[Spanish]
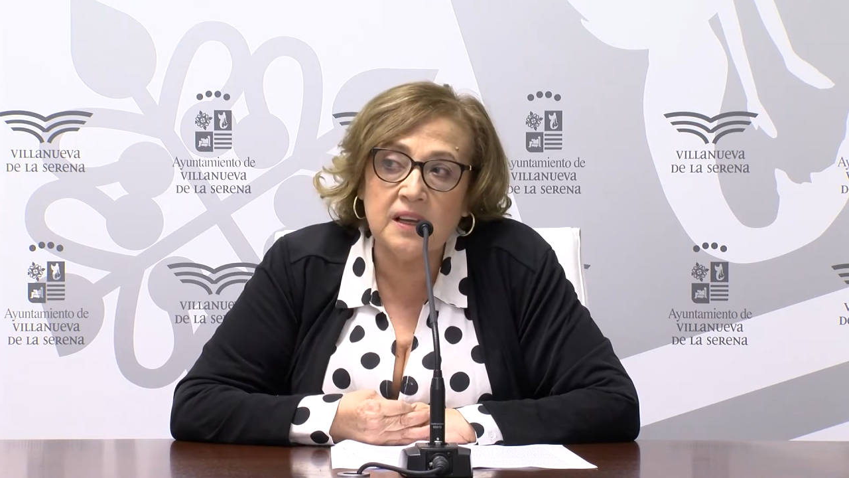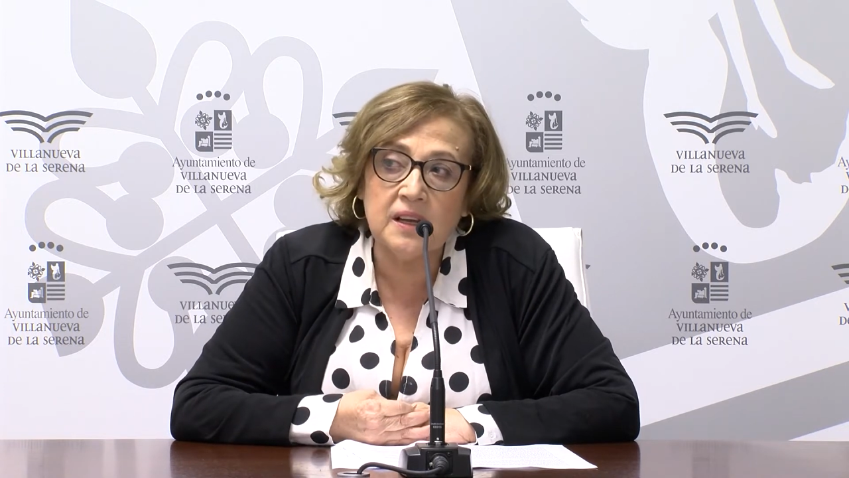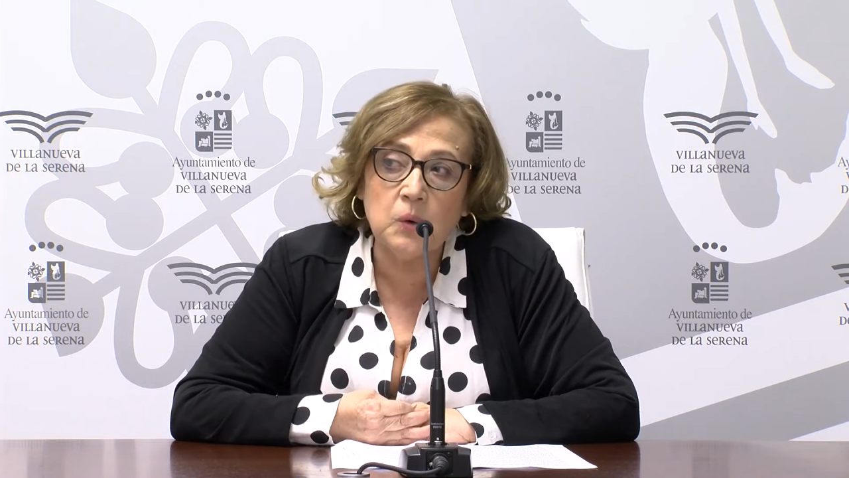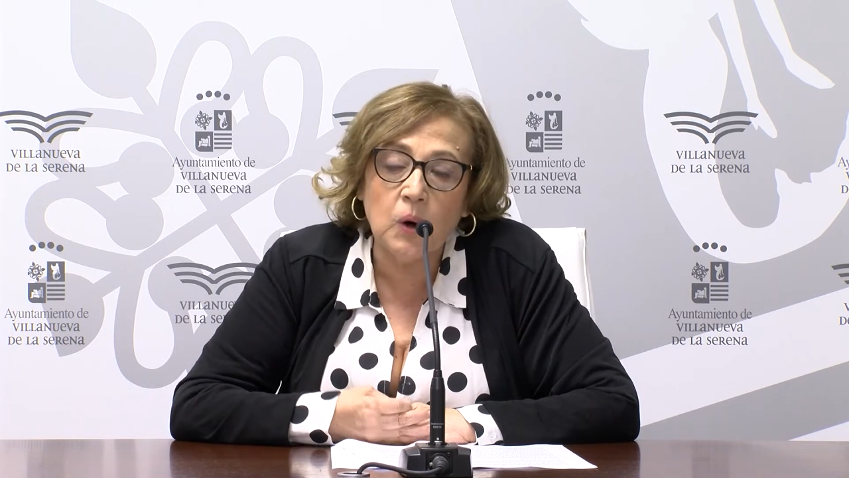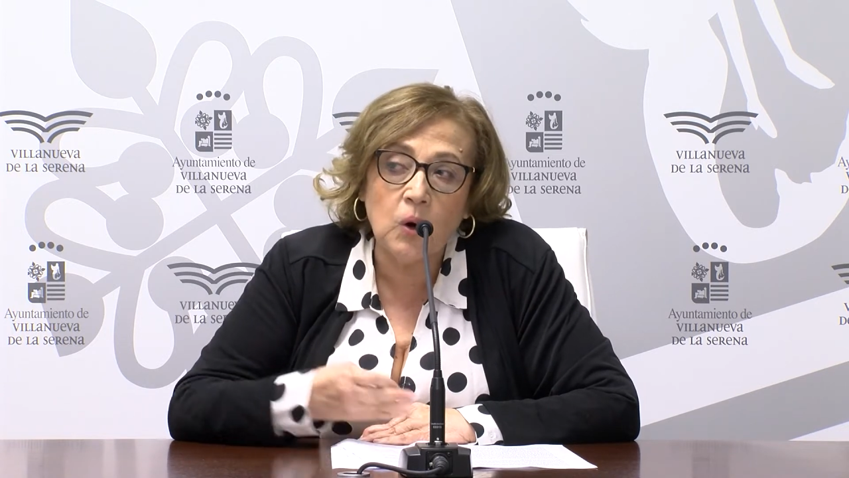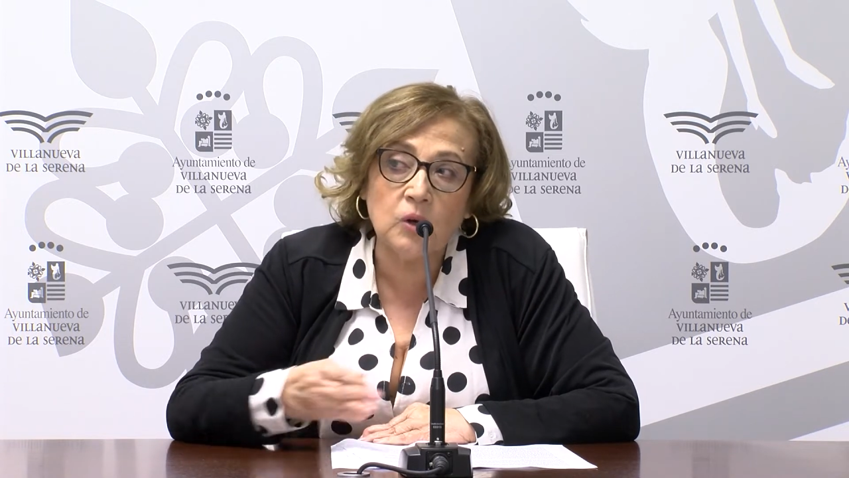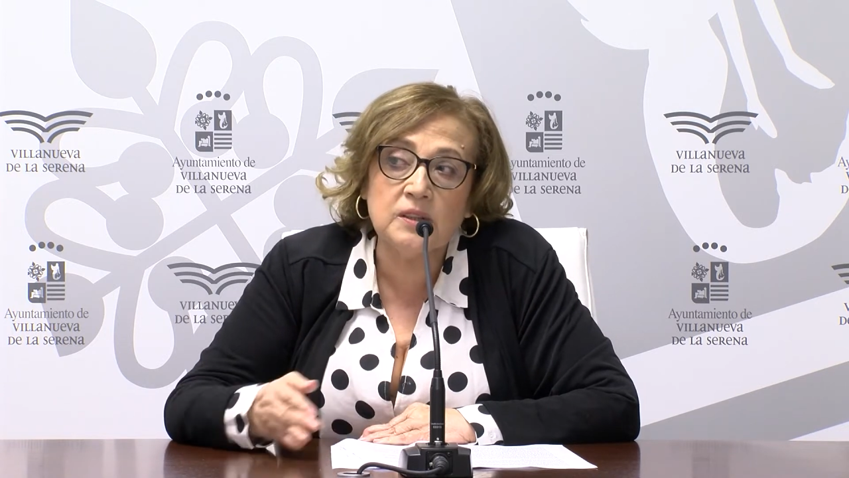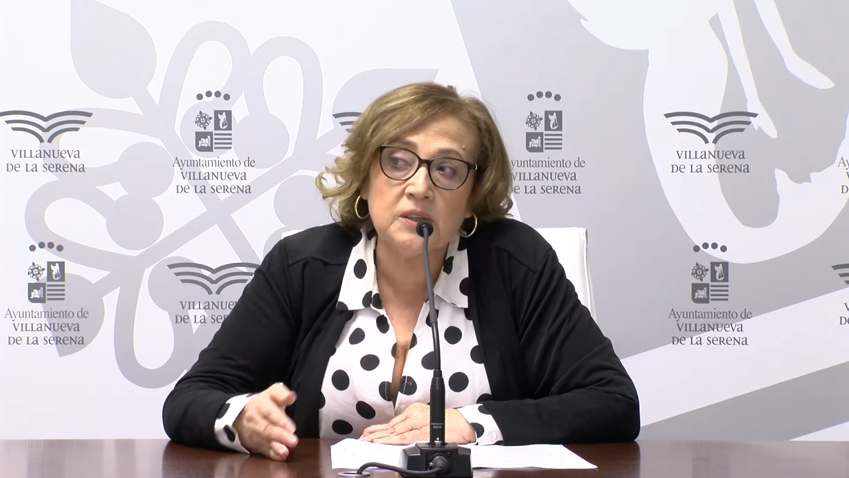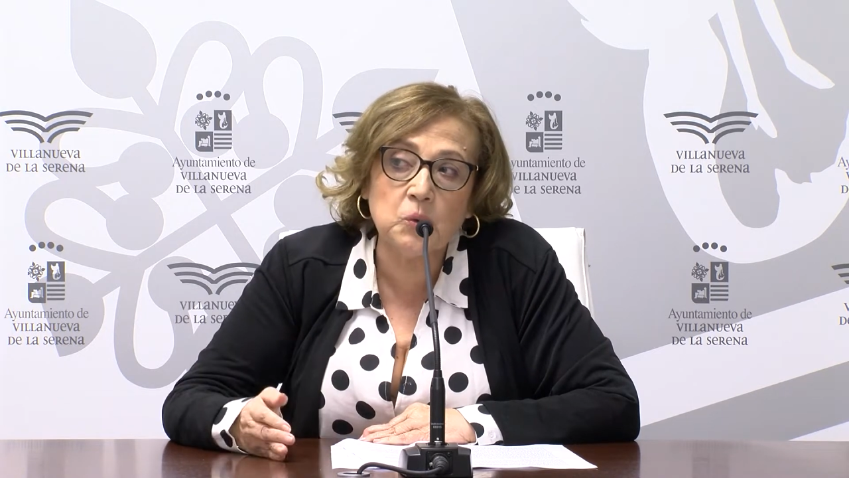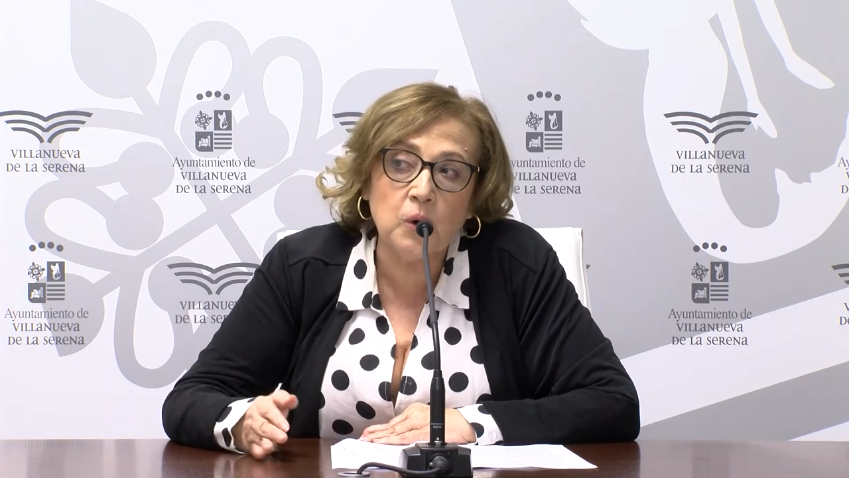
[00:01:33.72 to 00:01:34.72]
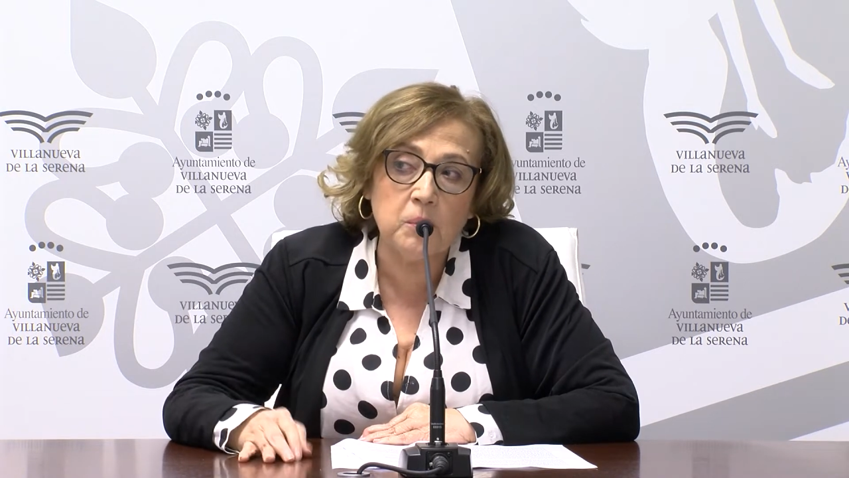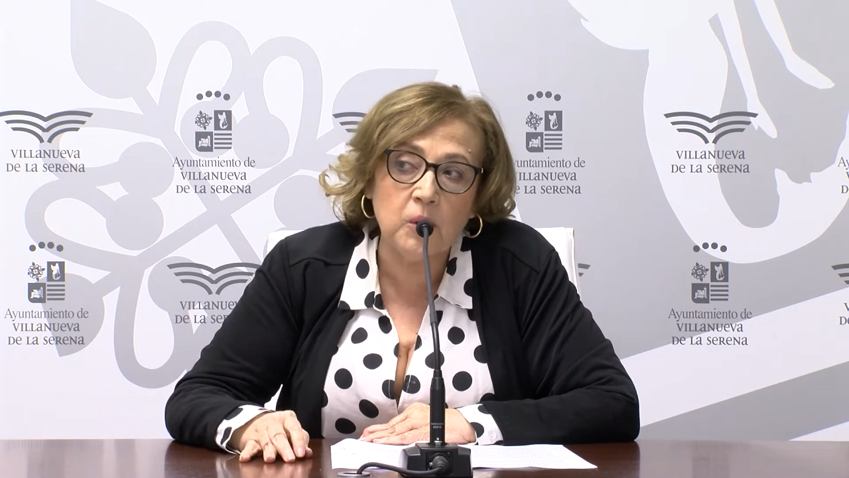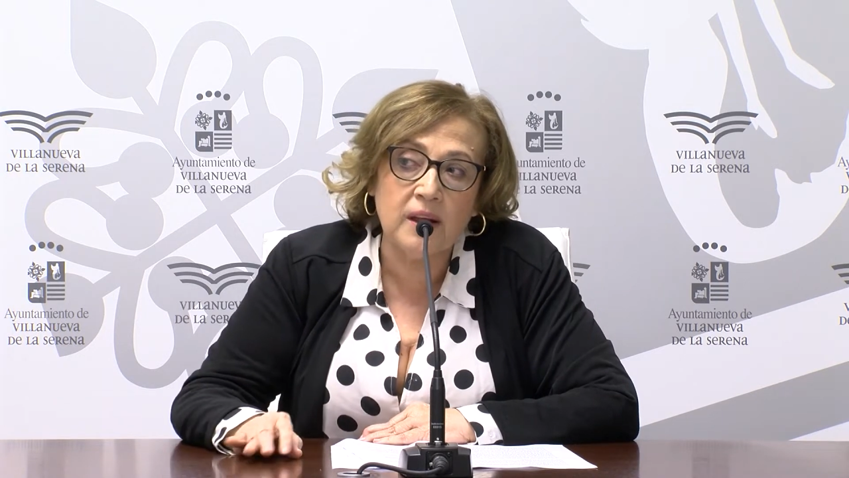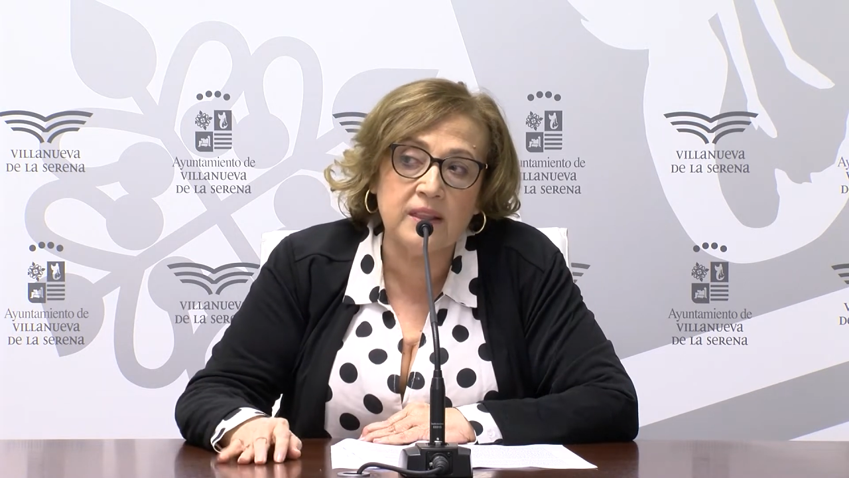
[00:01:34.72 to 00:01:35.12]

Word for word: Y luego continuamos